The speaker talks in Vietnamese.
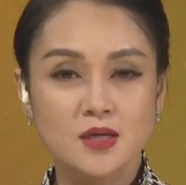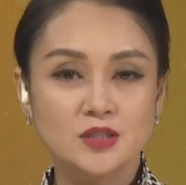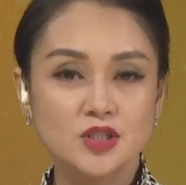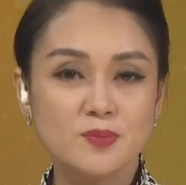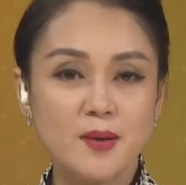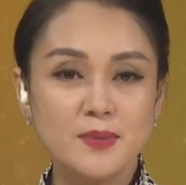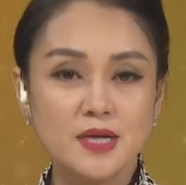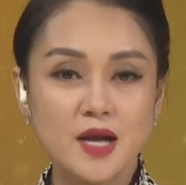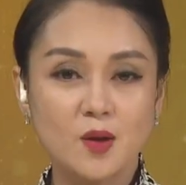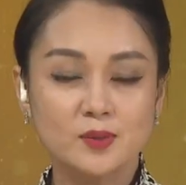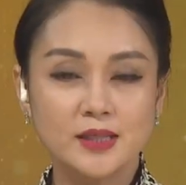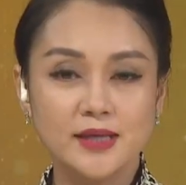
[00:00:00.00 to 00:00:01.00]
cho 30
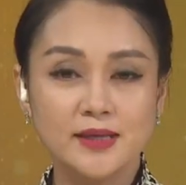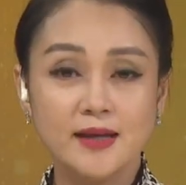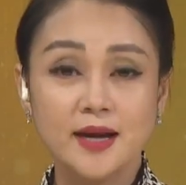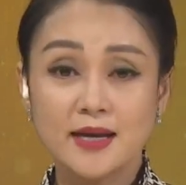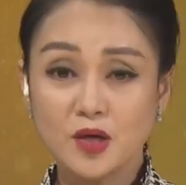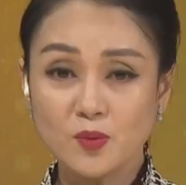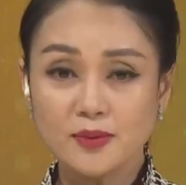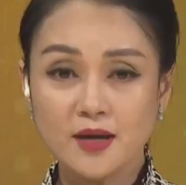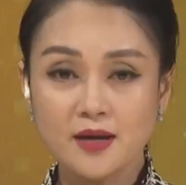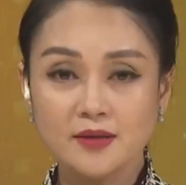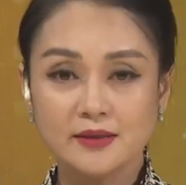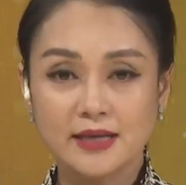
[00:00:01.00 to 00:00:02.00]
học viên là nông dân